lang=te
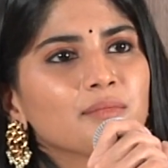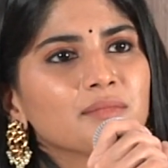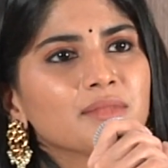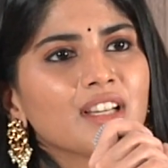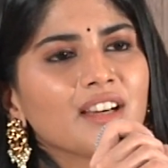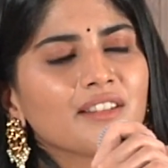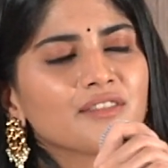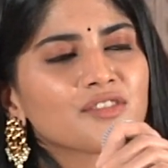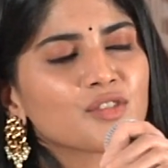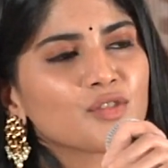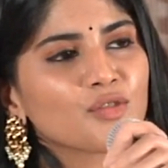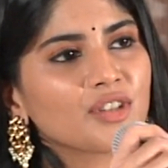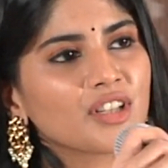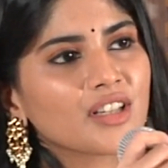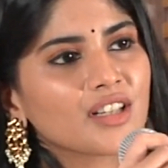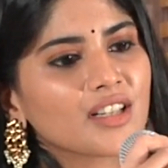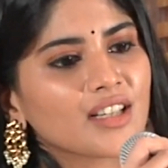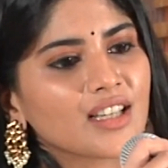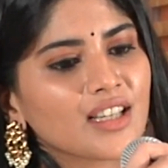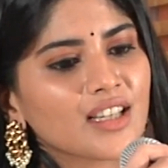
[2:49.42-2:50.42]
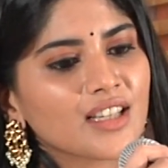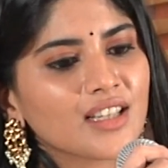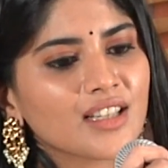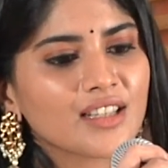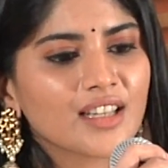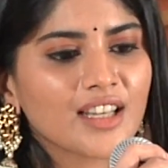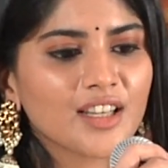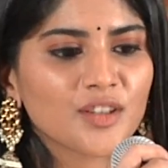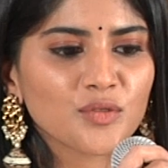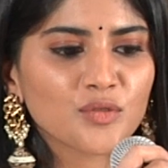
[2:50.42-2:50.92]
లవ్ um, స్టోరీ అంటే
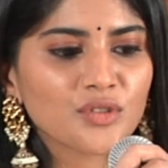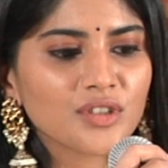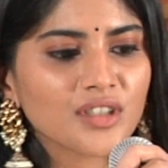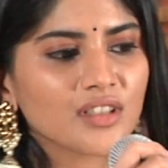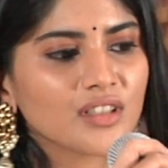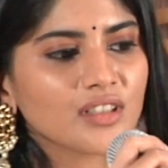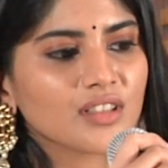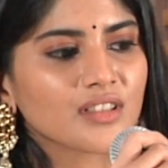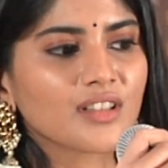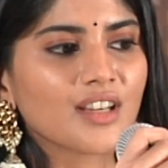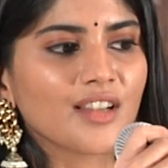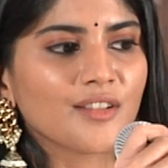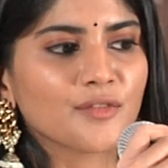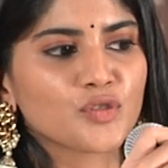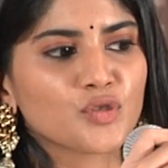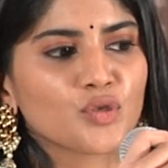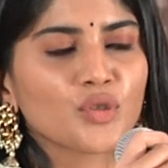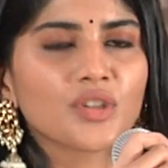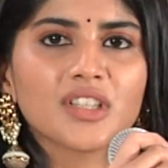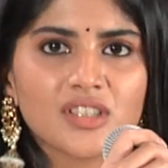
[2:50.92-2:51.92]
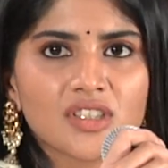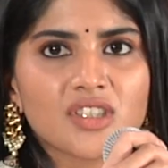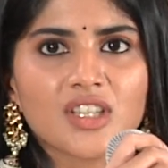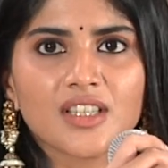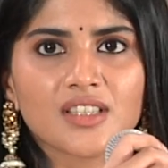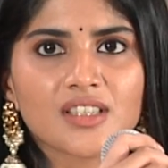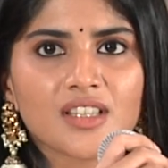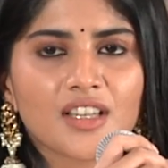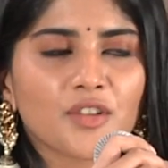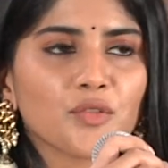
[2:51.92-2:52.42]
నేను కూడా లవ్ స్టోరీస్
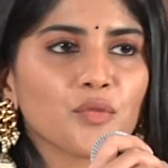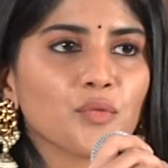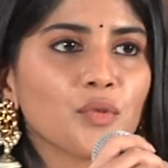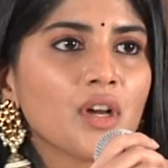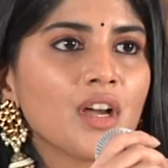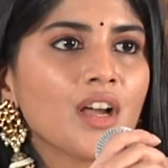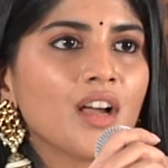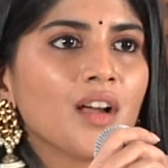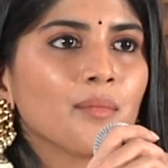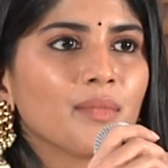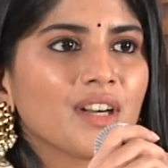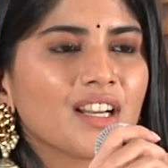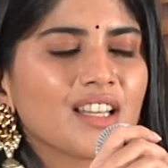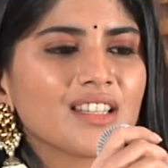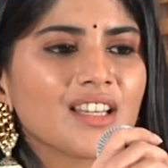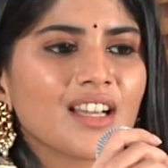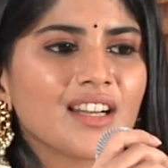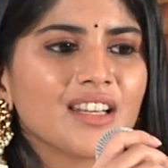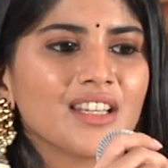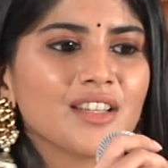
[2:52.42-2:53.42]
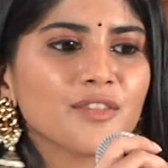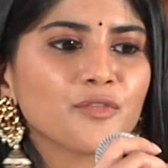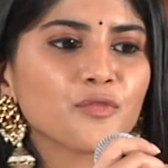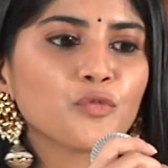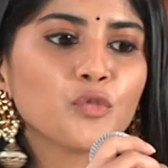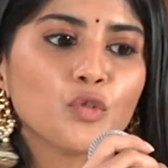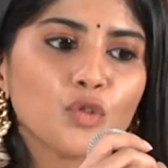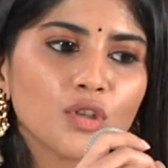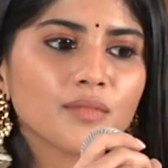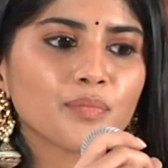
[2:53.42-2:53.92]
చేశాను బట్ అది అన్నీ
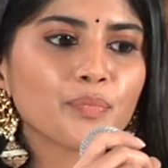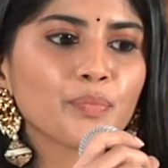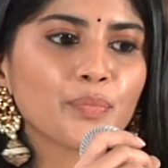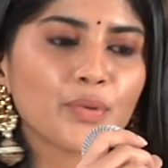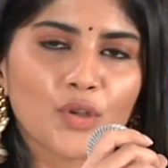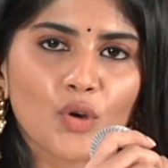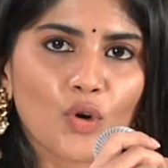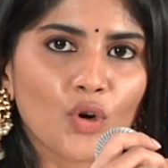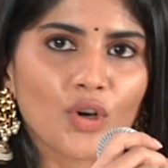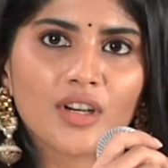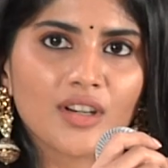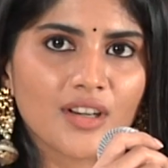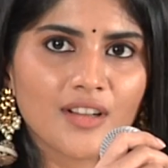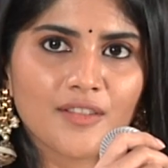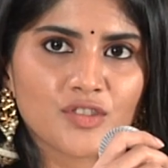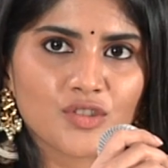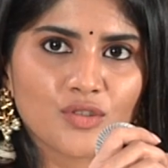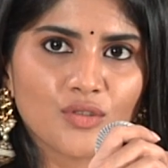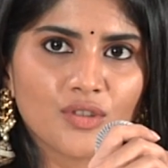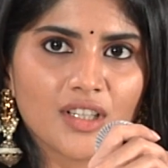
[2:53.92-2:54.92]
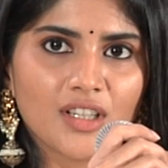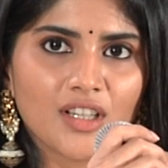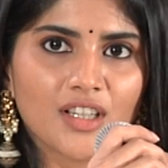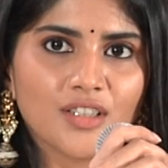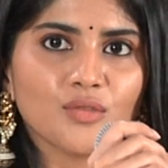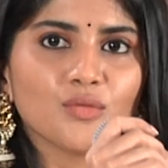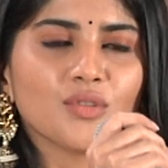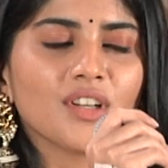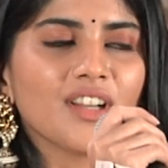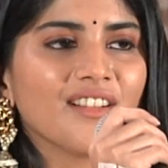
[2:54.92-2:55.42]
ఫుల్ ప్యూర్ లవ్ స్టోరీ
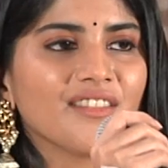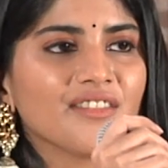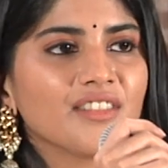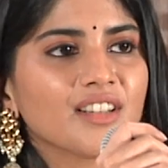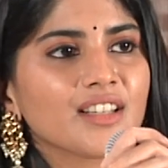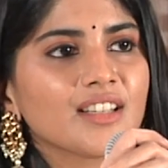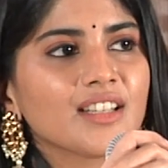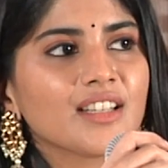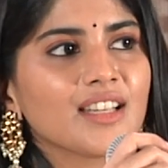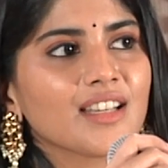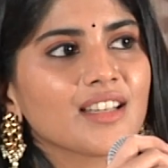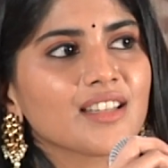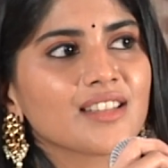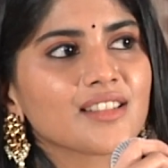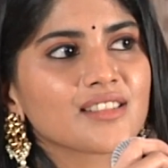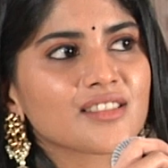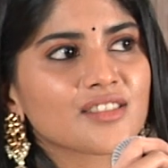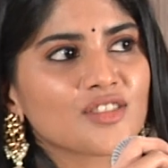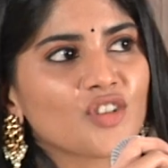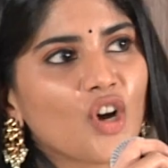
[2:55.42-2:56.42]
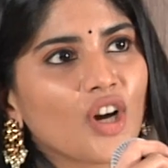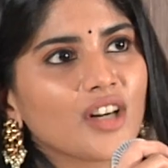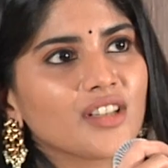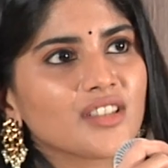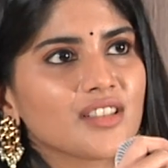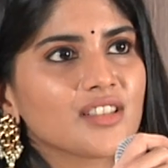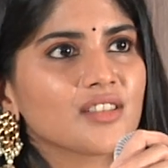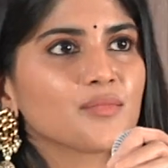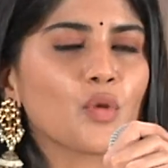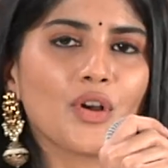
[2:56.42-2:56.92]
కాదు లవ్ అంటే ఇట్స్
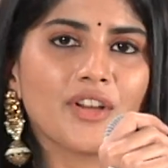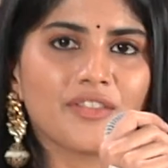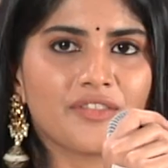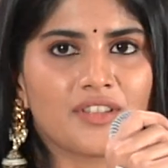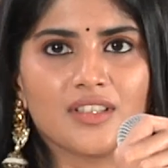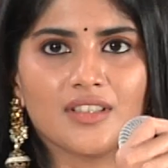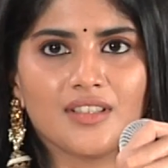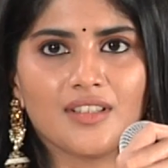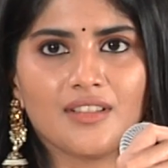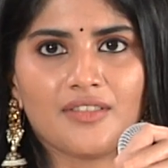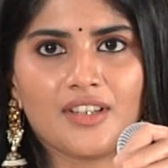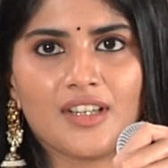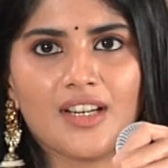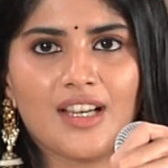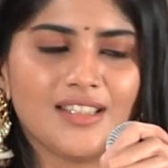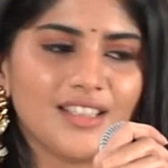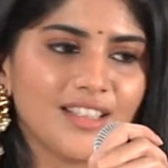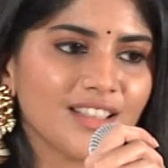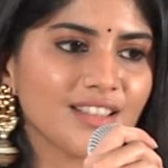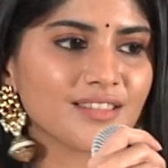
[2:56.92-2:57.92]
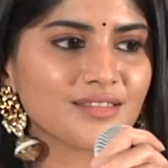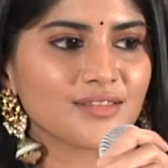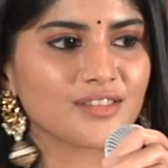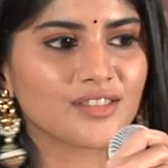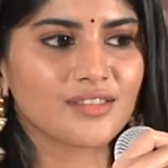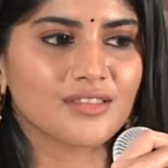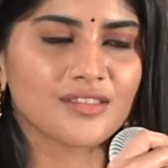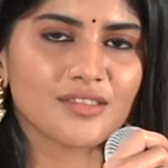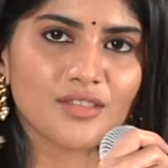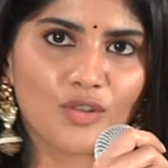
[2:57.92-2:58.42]
నాట్ జస్ట్ బాయ్ ఫ్రెండ్ గర్ల్ ఫ్రెండ్ అది
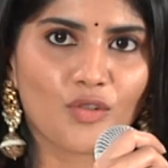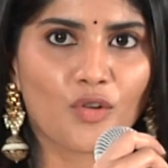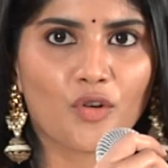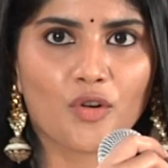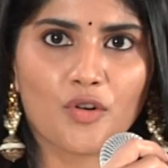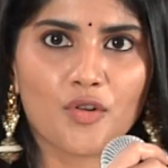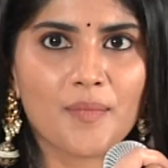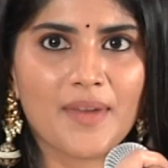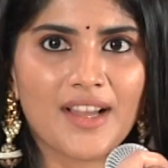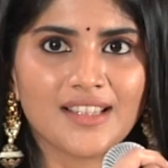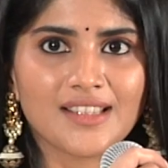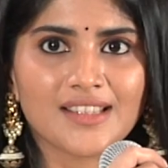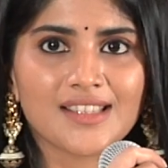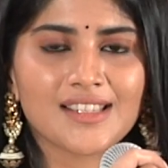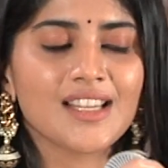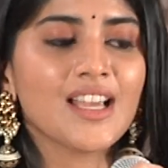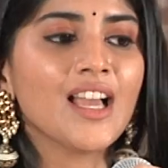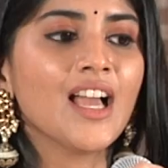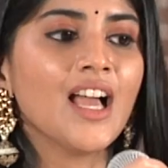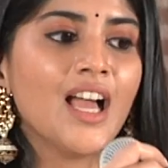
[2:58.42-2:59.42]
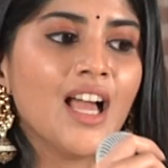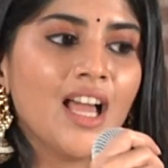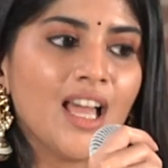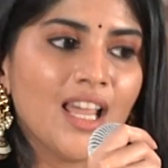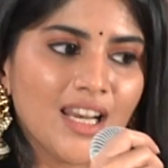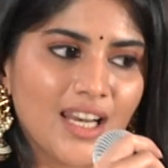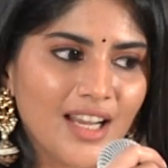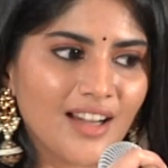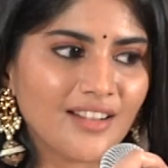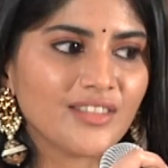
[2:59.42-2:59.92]
రొమాన్స్
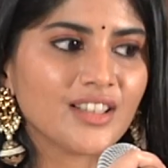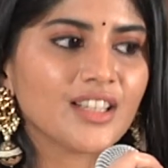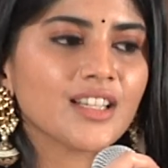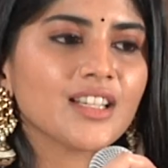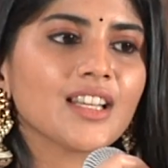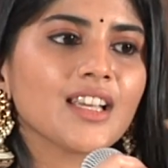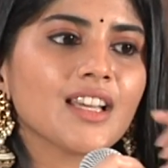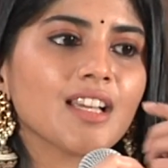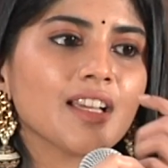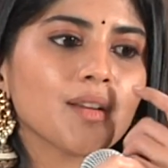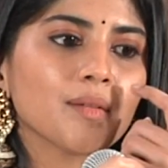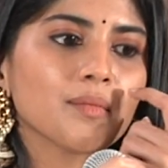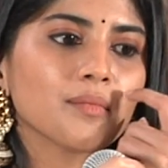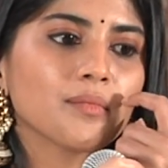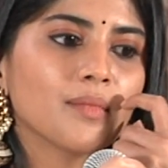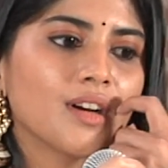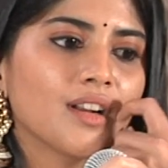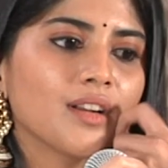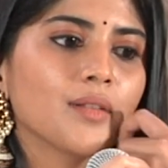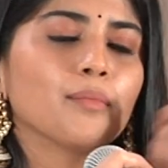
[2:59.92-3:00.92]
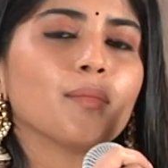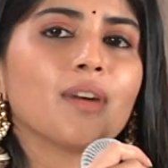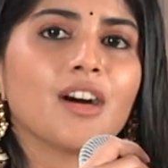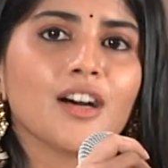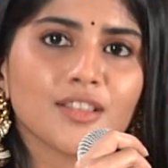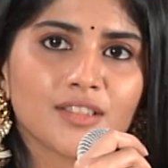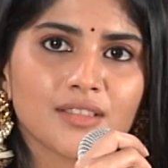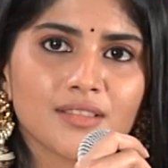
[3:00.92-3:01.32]
లవ్ అంటే మన మా